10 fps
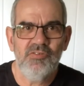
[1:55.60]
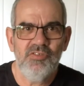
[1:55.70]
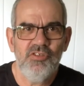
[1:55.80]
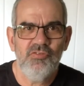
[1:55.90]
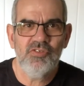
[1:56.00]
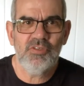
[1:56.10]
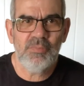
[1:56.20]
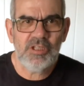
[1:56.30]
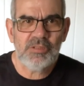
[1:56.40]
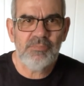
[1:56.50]
vídeo, você
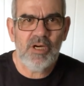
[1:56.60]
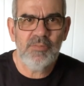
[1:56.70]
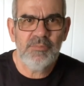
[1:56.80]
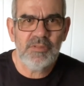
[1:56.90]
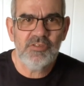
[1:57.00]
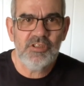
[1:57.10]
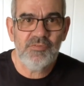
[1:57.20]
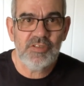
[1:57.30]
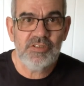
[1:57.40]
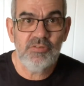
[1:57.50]
bate a palma para você
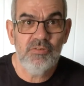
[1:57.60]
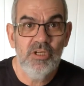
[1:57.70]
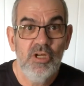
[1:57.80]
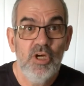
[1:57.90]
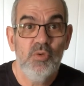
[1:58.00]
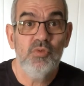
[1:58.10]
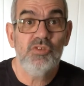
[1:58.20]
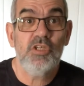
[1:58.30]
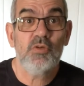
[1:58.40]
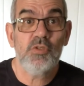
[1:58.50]
fazer o, o,
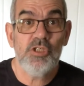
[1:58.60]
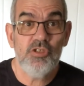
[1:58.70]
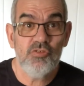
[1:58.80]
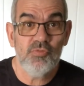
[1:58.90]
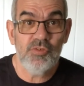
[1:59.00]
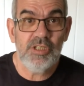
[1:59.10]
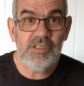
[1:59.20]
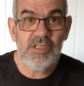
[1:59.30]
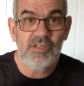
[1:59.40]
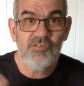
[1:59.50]
sincronismo
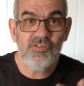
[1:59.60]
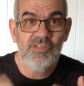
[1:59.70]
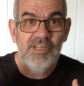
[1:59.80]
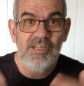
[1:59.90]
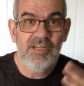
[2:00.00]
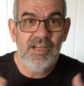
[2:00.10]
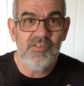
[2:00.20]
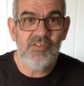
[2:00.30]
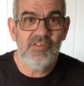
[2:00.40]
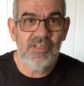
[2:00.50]
entre as,
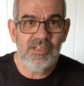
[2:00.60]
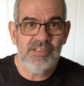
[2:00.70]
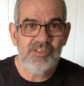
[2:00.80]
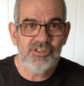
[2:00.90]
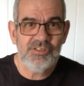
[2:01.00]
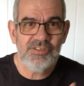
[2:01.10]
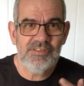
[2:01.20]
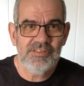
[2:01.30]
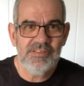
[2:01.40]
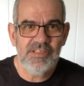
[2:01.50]
as, as,
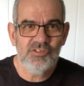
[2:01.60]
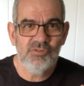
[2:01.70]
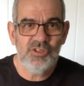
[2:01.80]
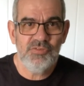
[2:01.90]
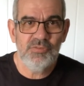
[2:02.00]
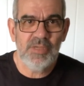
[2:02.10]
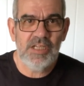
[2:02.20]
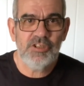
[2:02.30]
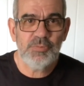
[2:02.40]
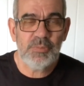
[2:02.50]
as duas
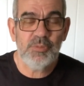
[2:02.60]
filmagens para